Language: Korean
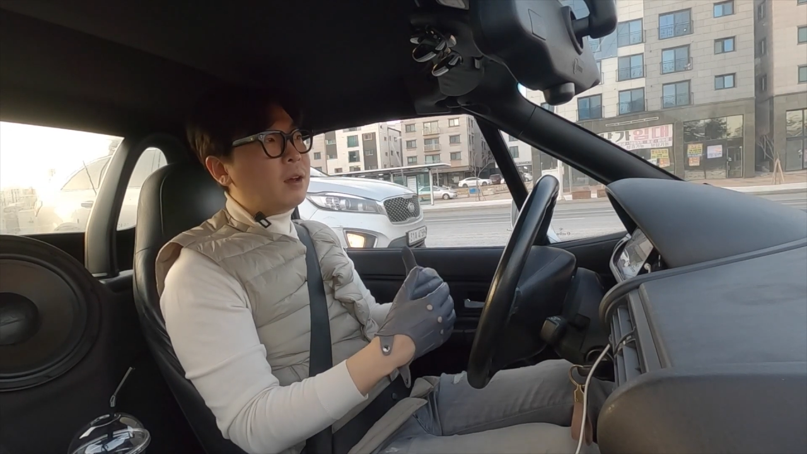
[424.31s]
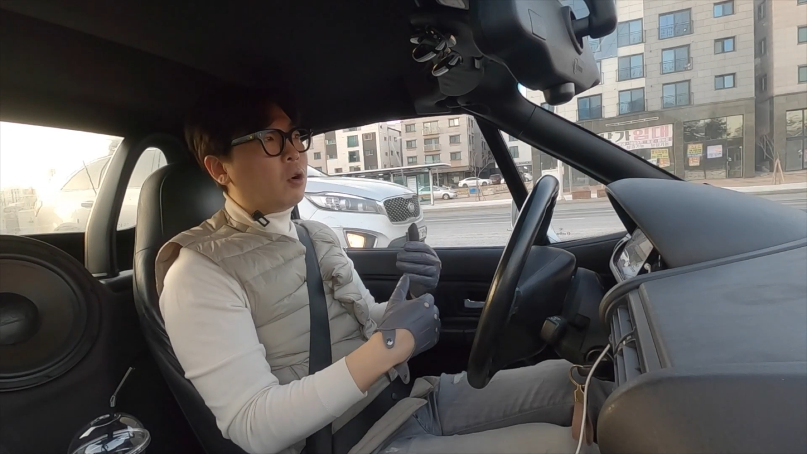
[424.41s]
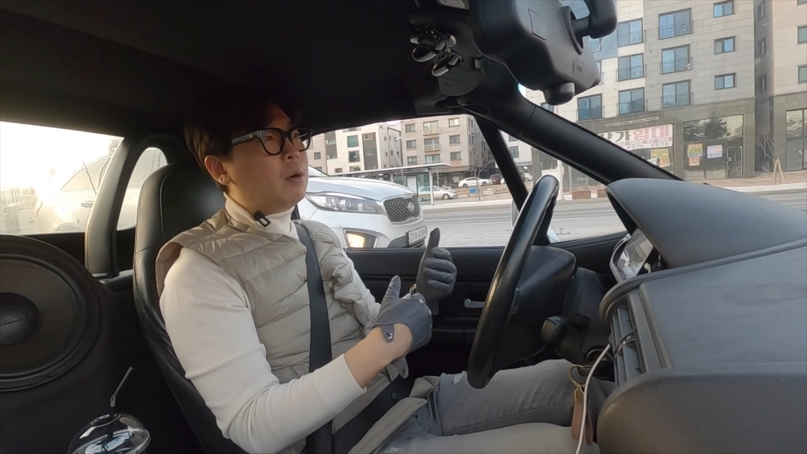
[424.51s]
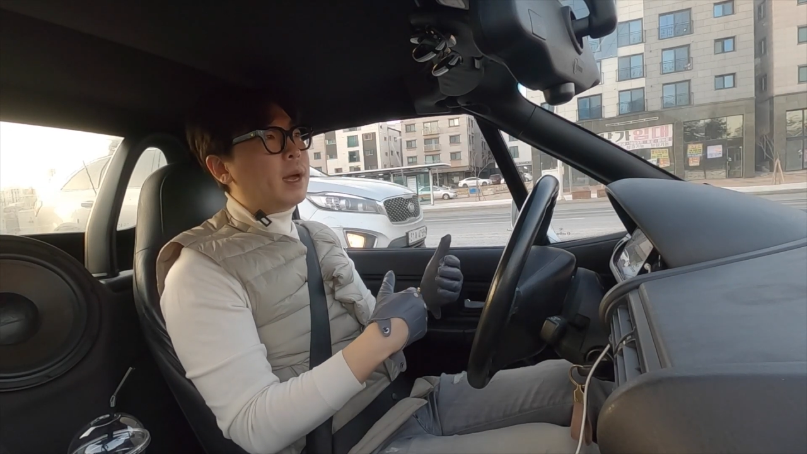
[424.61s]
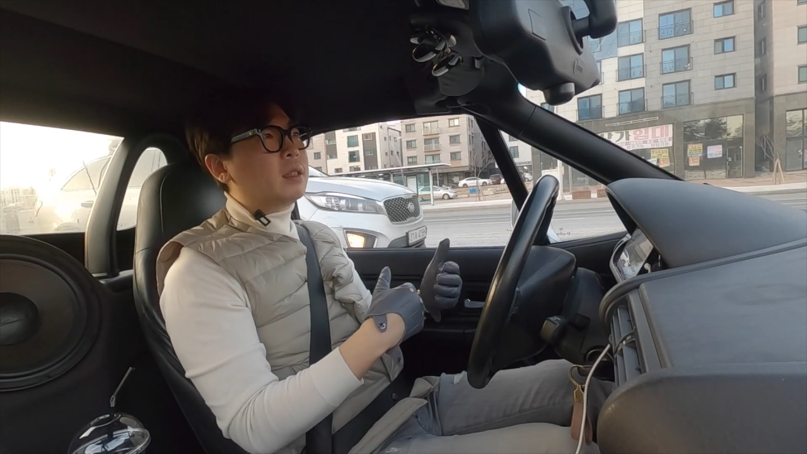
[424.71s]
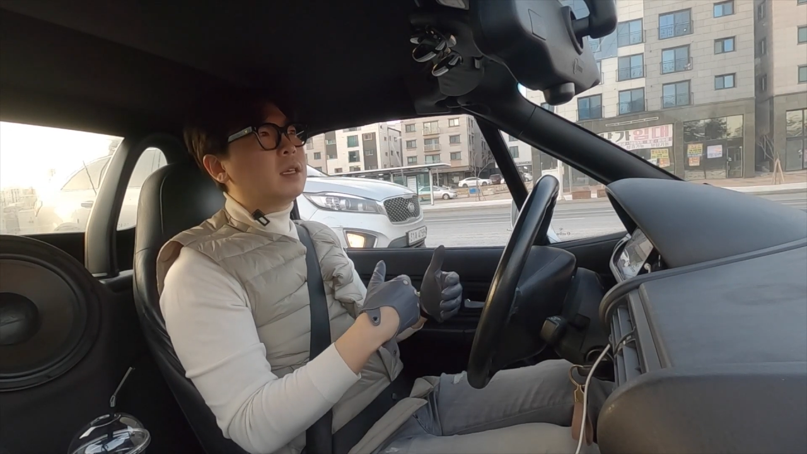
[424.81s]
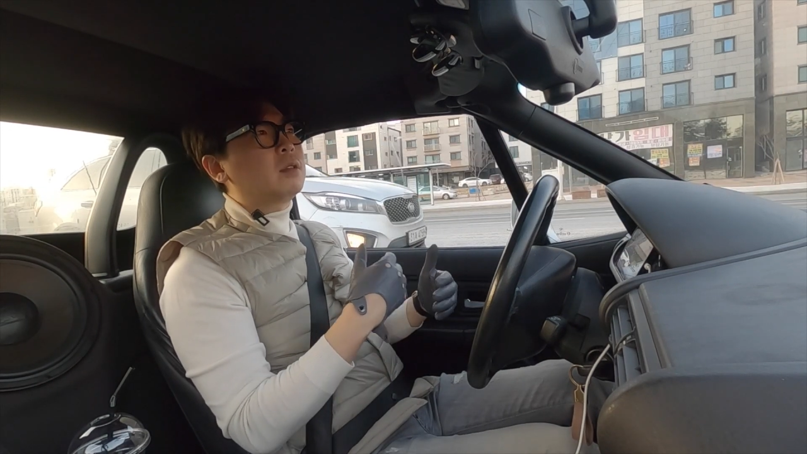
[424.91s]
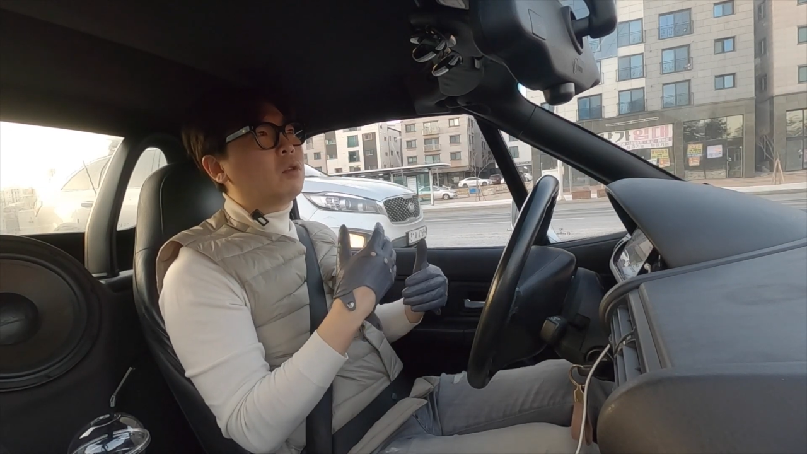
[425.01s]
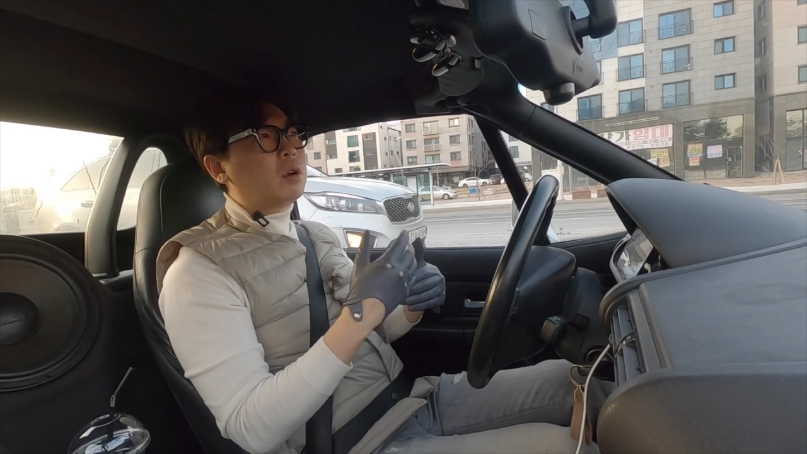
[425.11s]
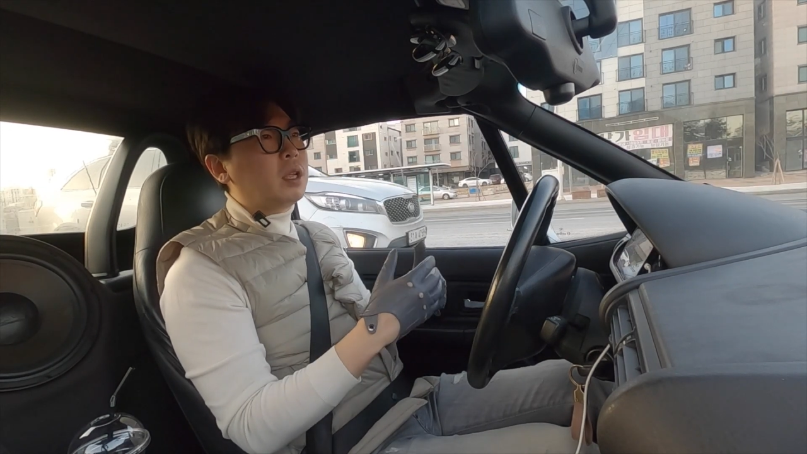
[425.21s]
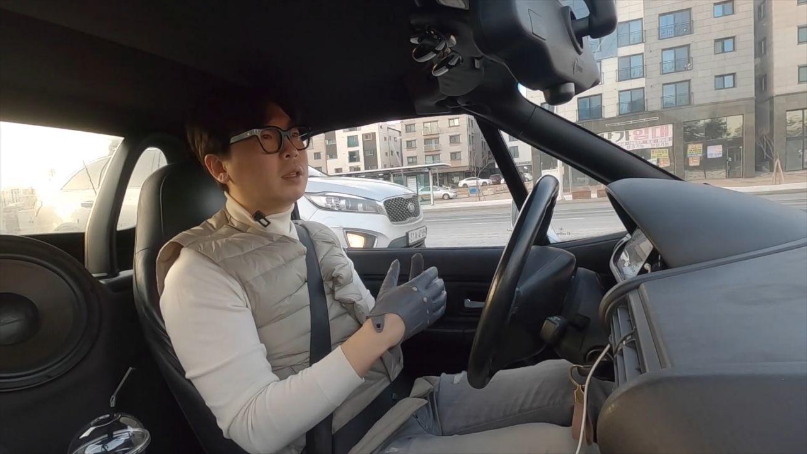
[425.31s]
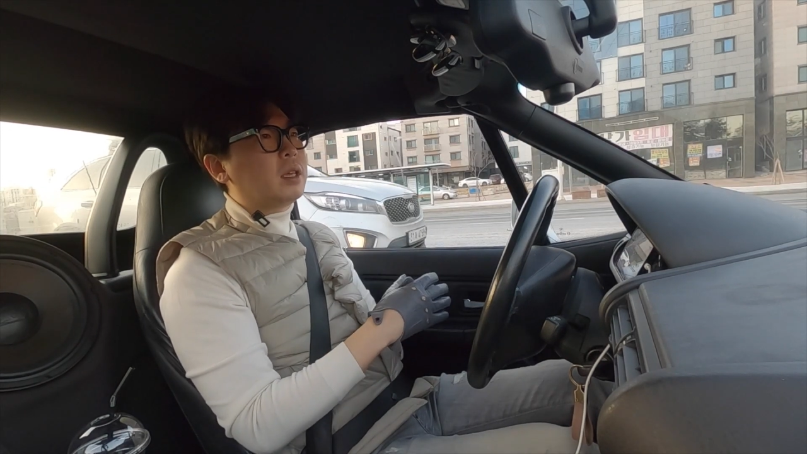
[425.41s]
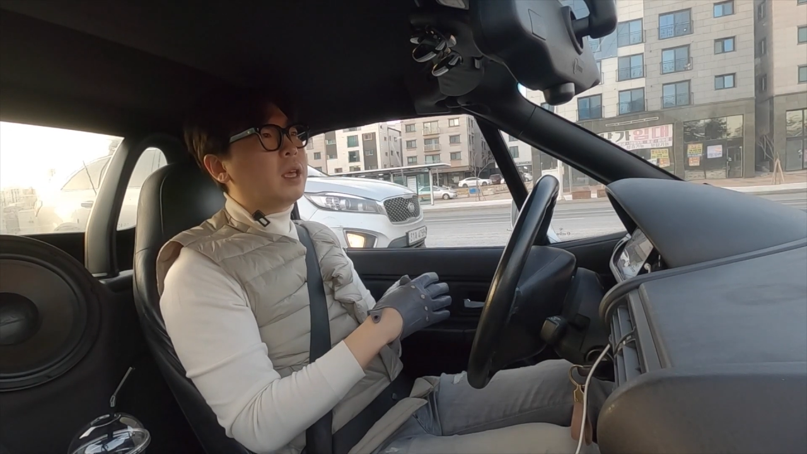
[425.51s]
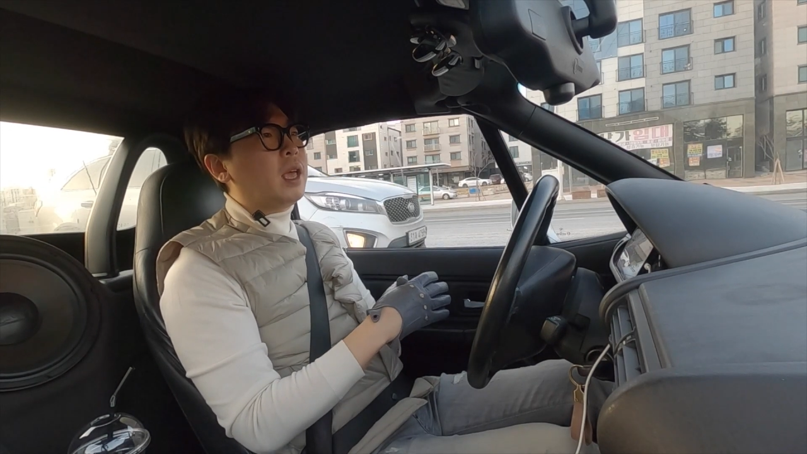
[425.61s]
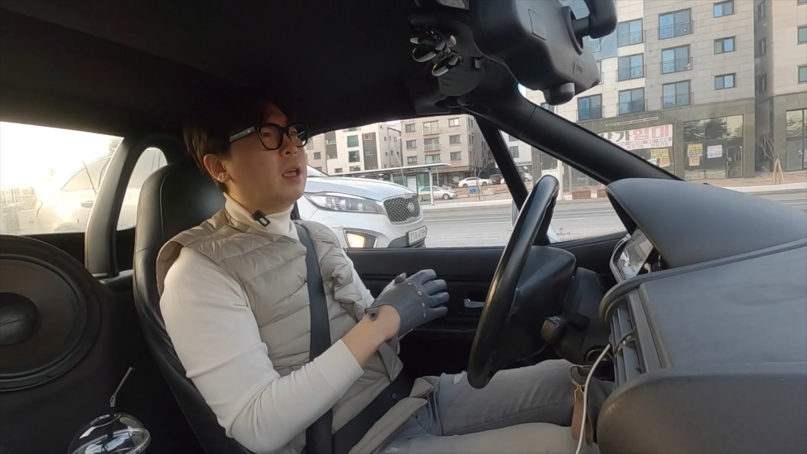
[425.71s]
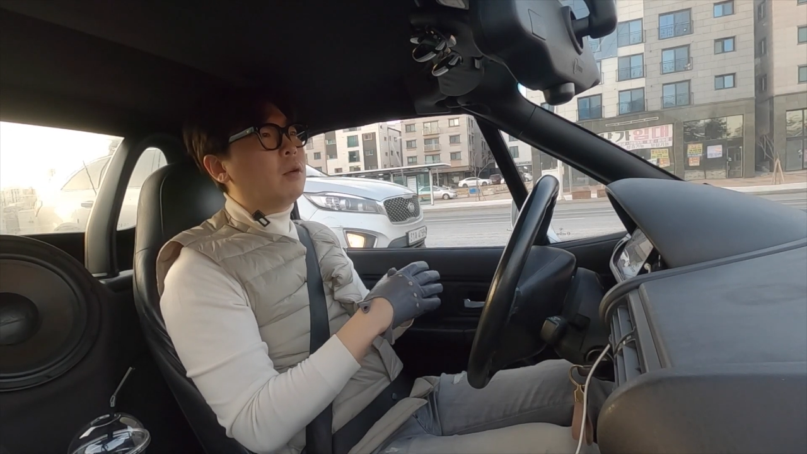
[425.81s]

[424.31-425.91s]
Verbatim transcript: 걸맞는 퀄리티의